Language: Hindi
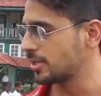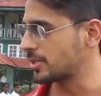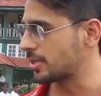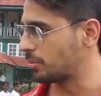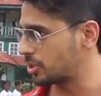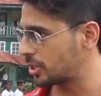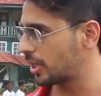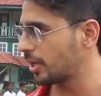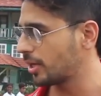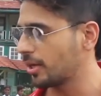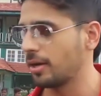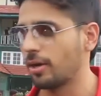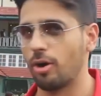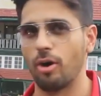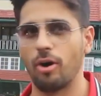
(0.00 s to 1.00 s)
समझें
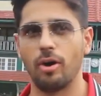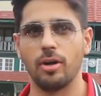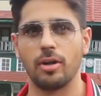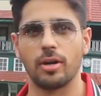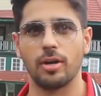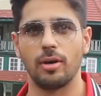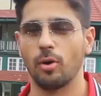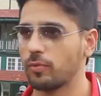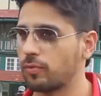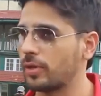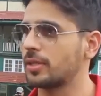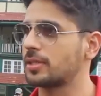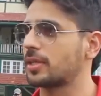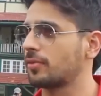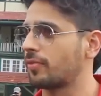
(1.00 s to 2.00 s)
और
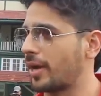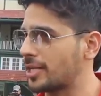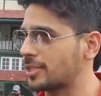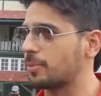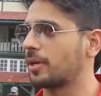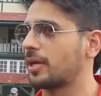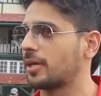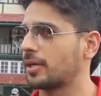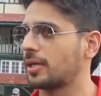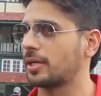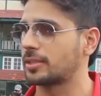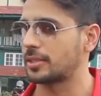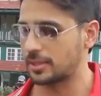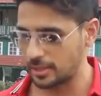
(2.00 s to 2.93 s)
होपफुली इसके फैंस बने हैं कि